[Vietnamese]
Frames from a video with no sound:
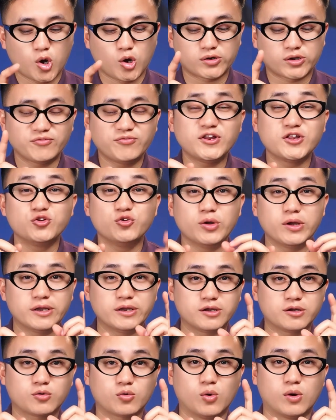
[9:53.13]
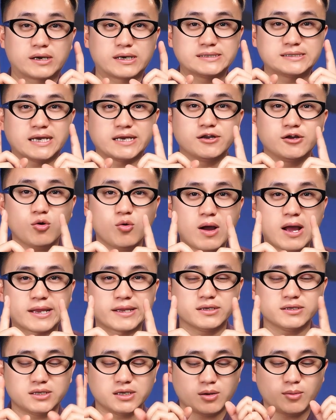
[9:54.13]
còn cái phần nhụy của cái chai nước hoa
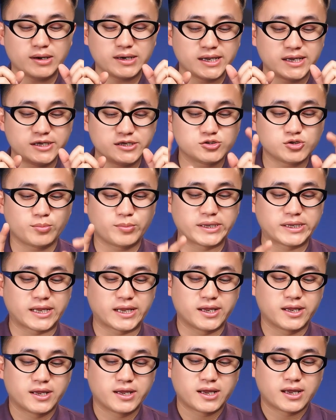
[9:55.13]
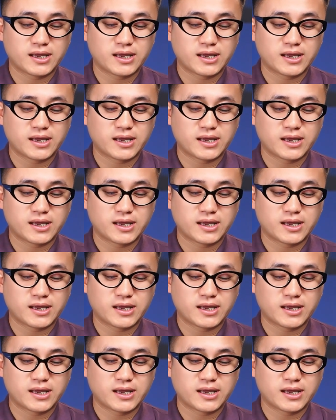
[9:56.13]
nhé thì các bạn để ý cho mình này